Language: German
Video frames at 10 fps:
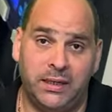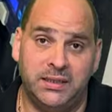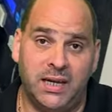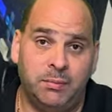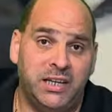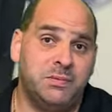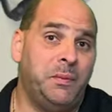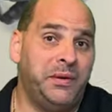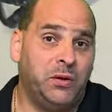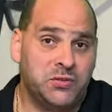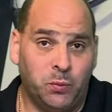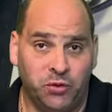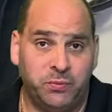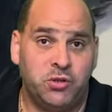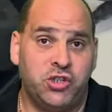Ich habe erstmal meine
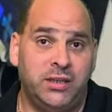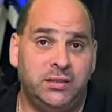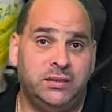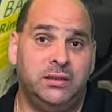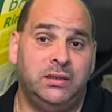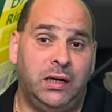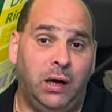Osmosebestände